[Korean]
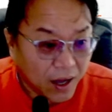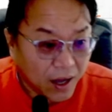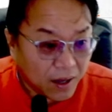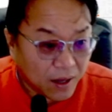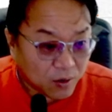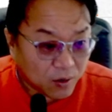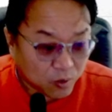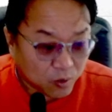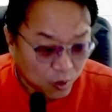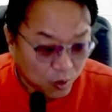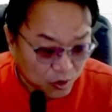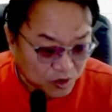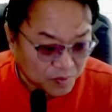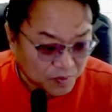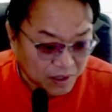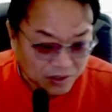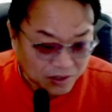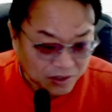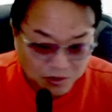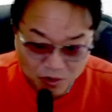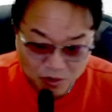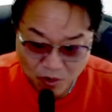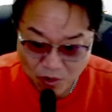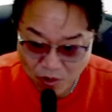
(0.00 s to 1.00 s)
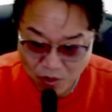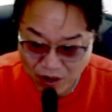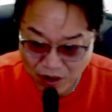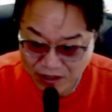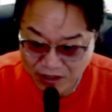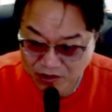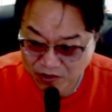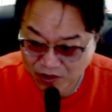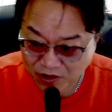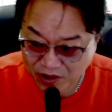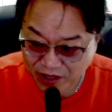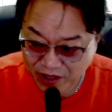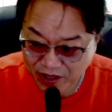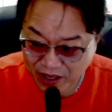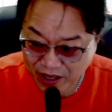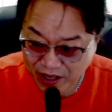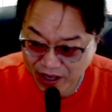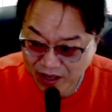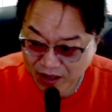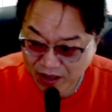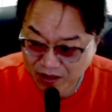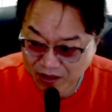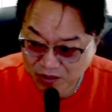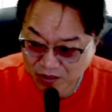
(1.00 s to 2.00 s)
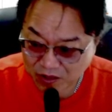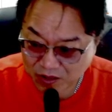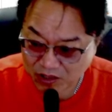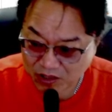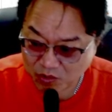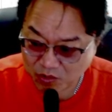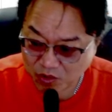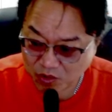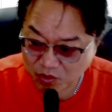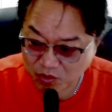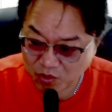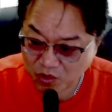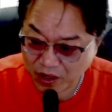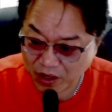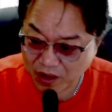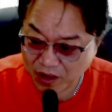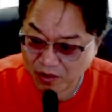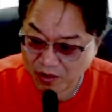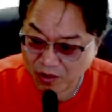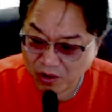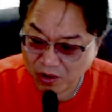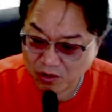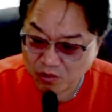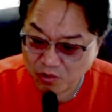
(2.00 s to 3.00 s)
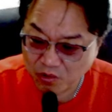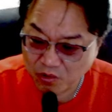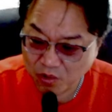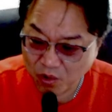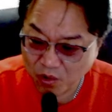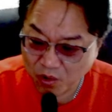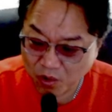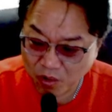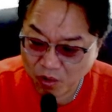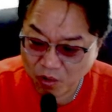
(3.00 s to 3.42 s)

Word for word: 코스맥스도 관심권에, 관심 종목에 넣어두고